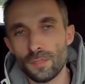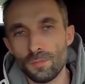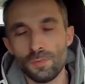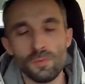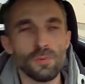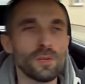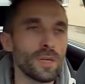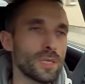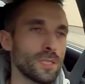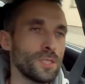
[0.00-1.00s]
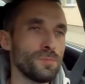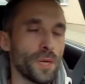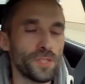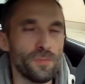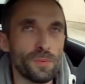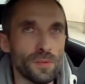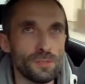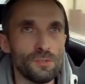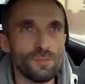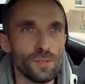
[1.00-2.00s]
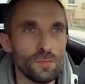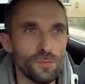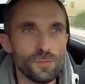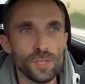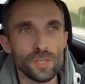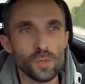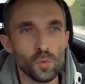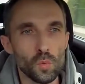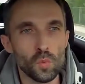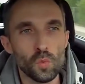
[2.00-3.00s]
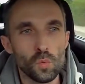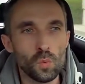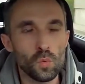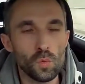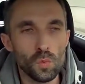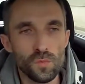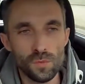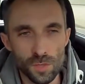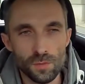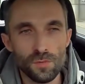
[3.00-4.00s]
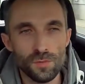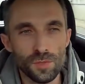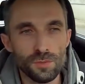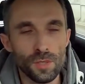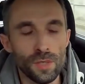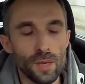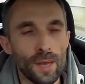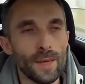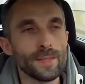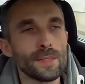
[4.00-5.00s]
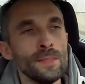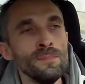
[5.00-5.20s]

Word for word: to było jakieś, bo ja się wyprowadziłem w wieku 20-21 lat,